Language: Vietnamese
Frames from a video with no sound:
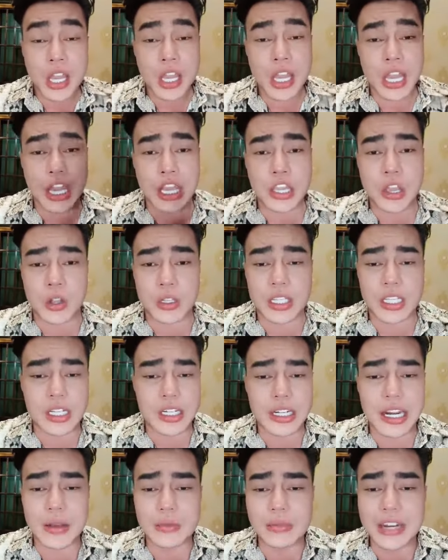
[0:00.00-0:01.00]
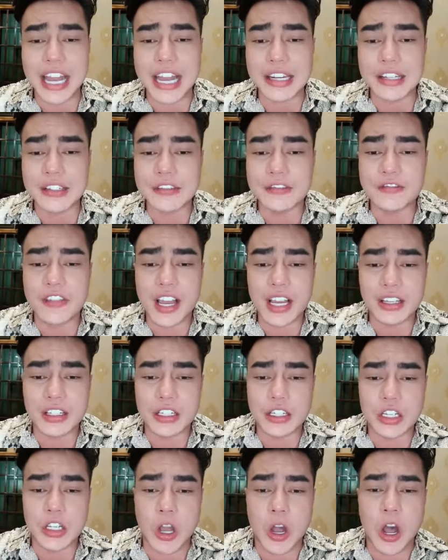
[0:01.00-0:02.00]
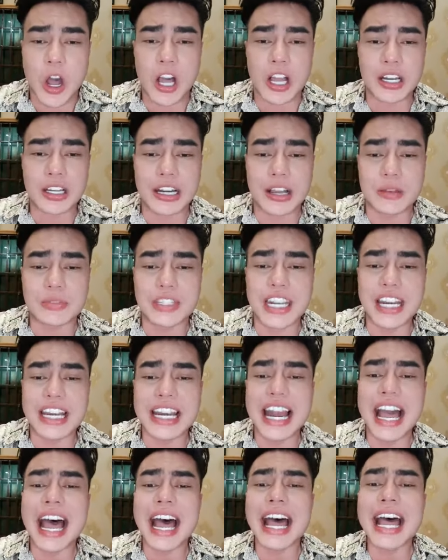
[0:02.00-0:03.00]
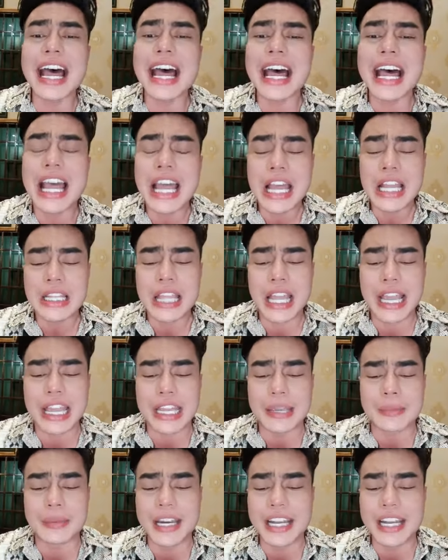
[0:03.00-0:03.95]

khi giọt sương long lanh vẫn còn đọng trên lá thầy mới